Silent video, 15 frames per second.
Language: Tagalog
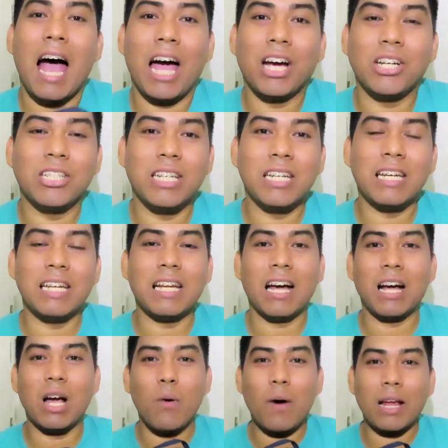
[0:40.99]
Actually,
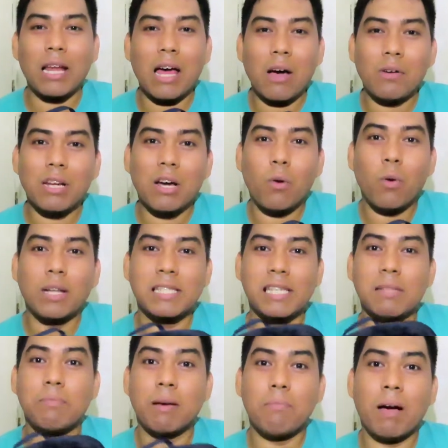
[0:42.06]
nakagawa na ako ng what's
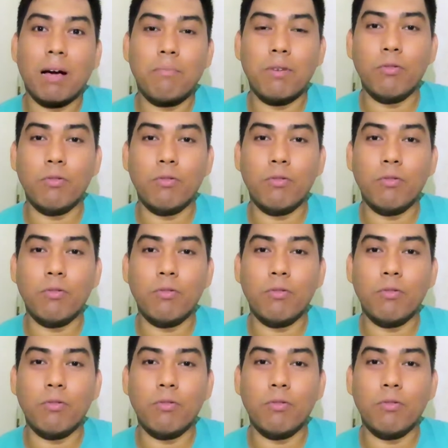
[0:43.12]
in my bag